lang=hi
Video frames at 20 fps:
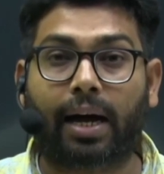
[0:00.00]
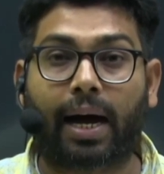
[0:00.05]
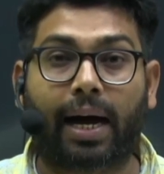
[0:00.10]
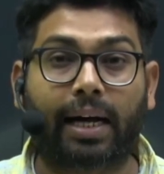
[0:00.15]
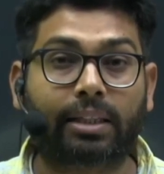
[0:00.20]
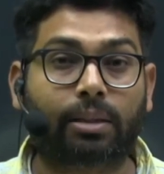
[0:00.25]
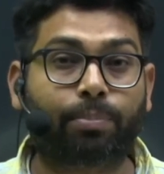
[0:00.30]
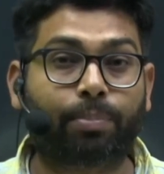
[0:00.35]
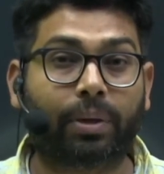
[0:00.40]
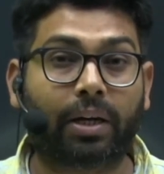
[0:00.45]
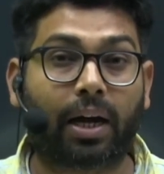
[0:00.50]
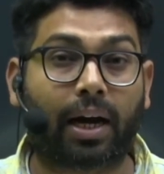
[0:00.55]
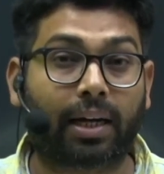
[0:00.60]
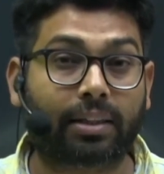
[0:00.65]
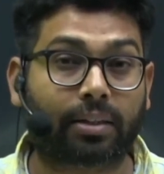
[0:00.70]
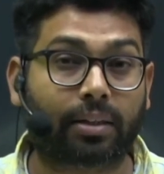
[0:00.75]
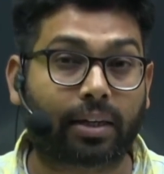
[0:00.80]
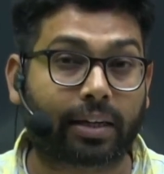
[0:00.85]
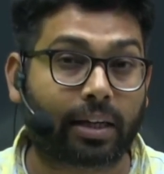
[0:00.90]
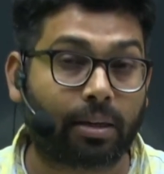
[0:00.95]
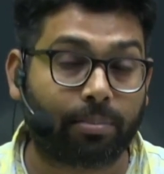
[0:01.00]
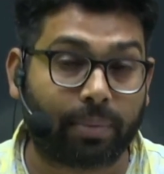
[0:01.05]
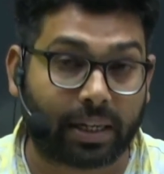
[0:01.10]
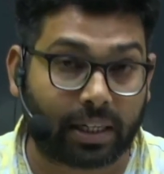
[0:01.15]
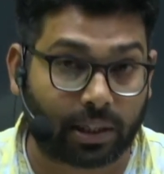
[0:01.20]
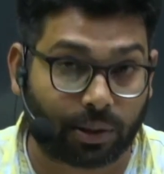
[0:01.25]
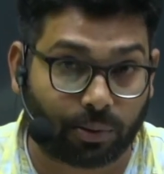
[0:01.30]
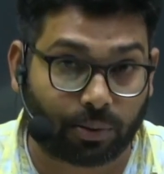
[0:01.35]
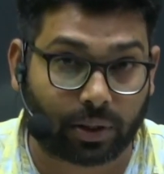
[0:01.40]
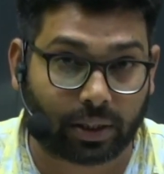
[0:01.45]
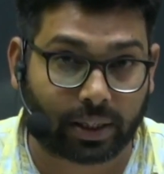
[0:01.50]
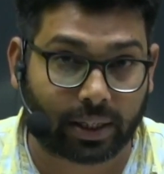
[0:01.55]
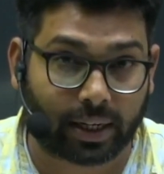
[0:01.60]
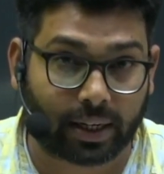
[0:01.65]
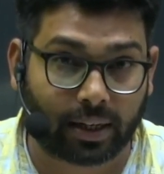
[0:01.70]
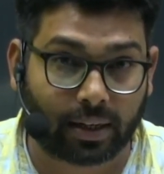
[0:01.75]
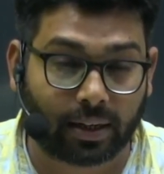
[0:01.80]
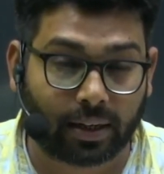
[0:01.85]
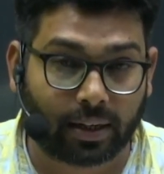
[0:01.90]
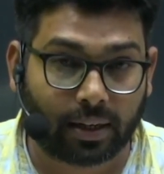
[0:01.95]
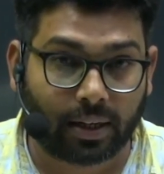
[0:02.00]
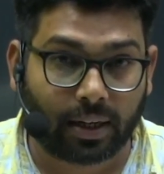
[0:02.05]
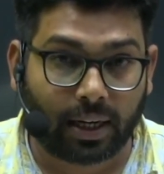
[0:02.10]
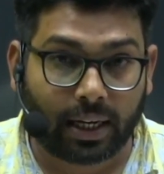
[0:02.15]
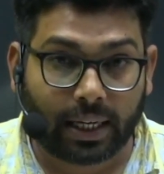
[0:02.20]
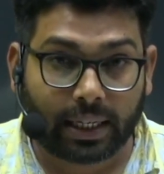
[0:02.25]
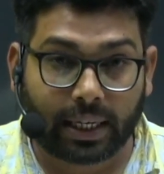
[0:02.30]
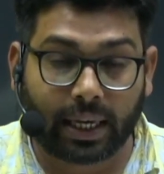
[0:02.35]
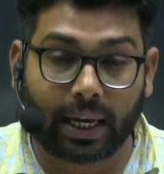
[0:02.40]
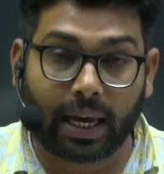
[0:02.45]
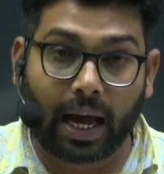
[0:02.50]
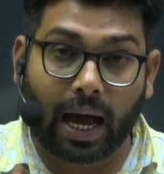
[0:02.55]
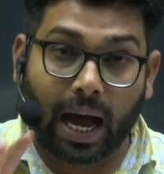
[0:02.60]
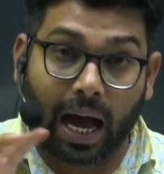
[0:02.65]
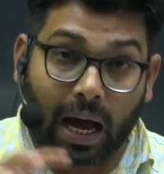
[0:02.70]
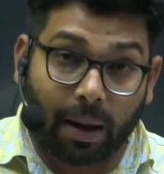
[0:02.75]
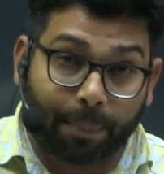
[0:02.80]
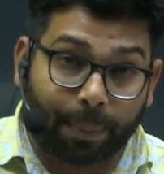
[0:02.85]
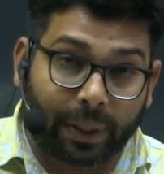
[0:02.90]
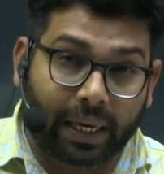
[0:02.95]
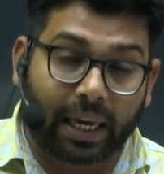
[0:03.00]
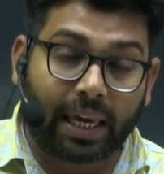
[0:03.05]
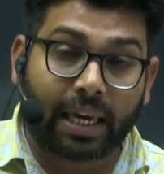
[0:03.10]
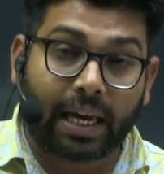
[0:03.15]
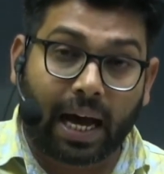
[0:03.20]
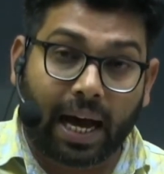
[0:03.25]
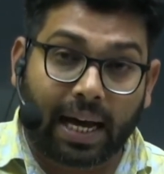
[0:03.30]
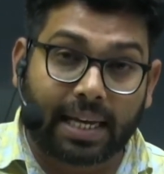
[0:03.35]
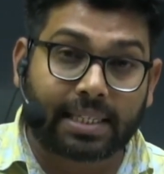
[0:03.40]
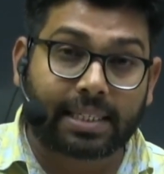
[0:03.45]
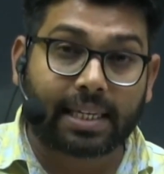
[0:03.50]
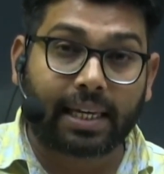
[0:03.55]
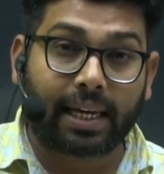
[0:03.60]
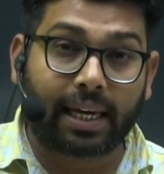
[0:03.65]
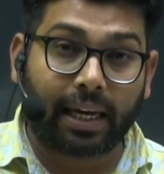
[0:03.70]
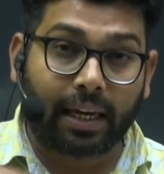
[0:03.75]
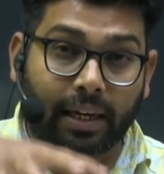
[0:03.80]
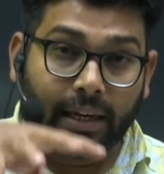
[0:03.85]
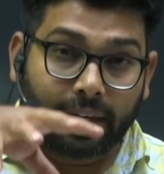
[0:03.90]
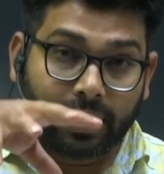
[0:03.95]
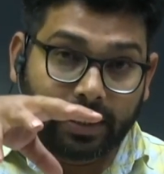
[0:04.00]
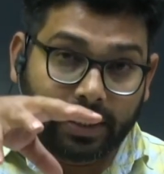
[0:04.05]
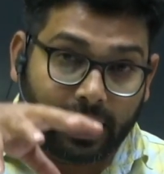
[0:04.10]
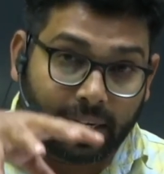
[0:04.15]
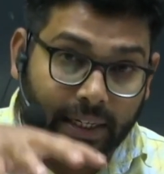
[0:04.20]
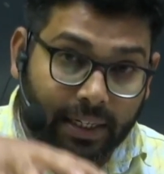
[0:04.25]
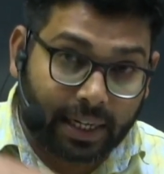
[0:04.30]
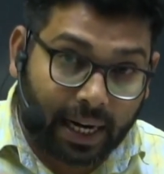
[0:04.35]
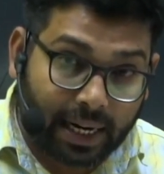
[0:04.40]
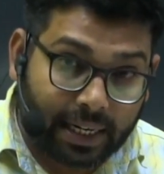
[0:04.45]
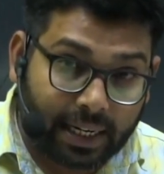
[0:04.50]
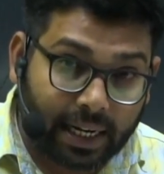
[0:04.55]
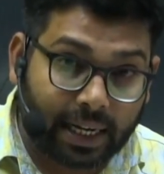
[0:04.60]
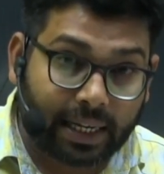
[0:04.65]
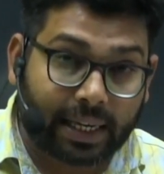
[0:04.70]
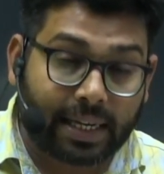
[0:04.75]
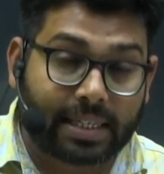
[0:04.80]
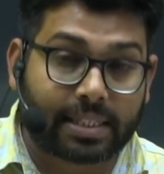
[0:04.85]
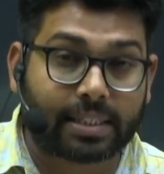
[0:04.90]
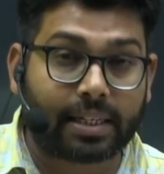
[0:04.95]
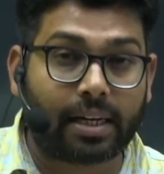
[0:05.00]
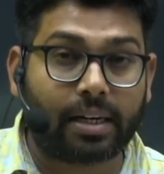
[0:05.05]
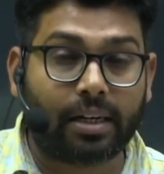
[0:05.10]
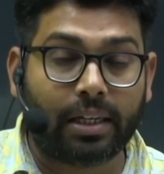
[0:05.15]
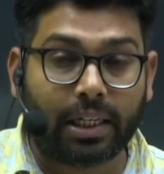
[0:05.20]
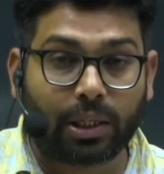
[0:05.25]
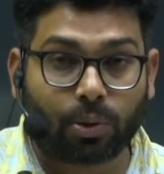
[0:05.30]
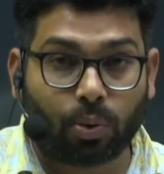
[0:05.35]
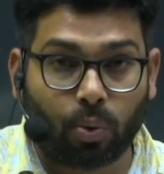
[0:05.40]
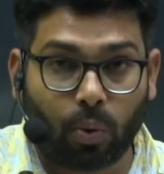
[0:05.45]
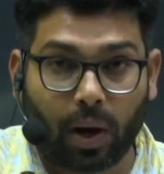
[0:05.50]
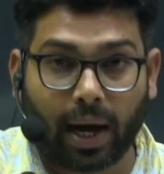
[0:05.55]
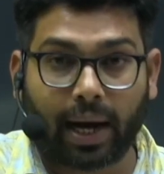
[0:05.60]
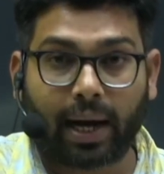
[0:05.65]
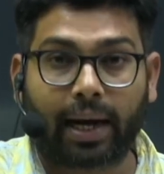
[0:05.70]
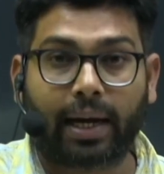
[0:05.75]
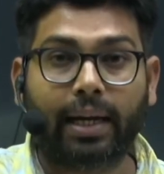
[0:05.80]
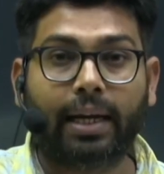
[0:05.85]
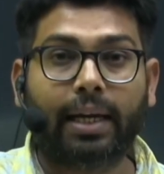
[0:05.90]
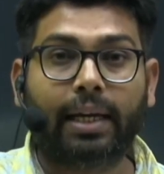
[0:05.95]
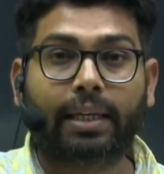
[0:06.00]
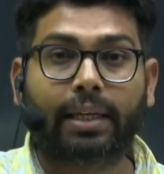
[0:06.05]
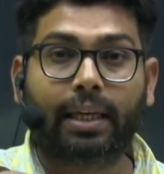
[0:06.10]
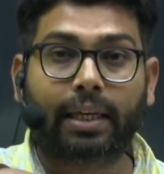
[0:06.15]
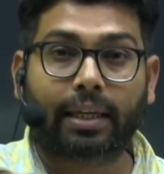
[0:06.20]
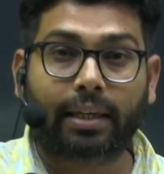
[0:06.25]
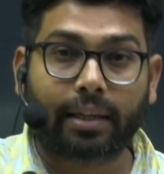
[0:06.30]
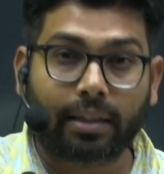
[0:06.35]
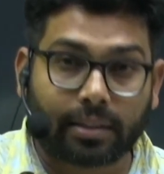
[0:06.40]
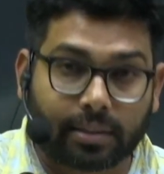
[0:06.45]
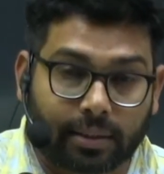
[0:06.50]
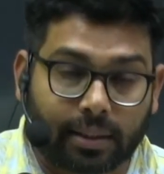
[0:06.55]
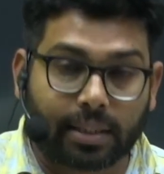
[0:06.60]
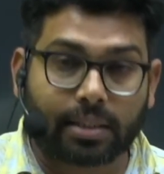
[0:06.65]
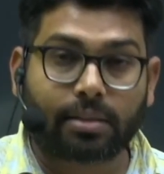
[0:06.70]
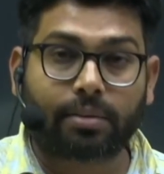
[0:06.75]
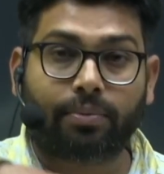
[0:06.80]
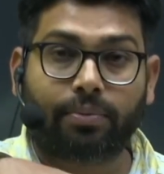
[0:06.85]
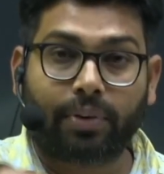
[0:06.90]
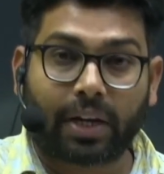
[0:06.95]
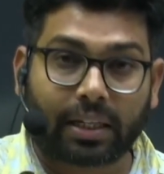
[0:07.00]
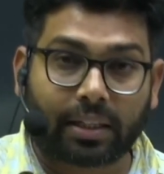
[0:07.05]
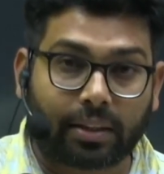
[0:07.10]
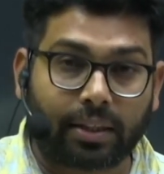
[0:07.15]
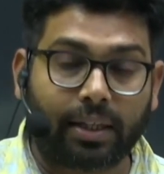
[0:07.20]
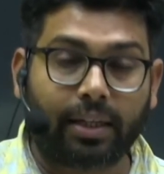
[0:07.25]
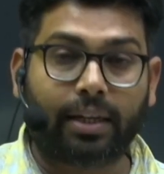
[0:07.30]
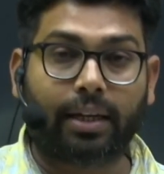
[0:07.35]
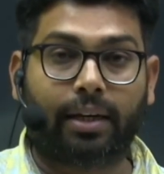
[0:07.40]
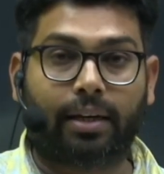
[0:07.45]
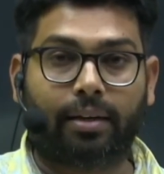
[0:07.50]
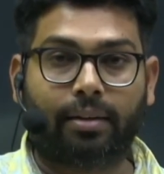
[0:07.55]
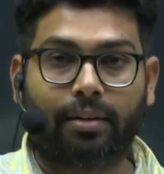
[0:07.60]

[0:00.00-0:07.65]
हाथ पे हाथ रखी बैठी हुई है कि आपके यहां से ये डाटा कैसे लीक हुआ कि किस किस व्यक्ति ने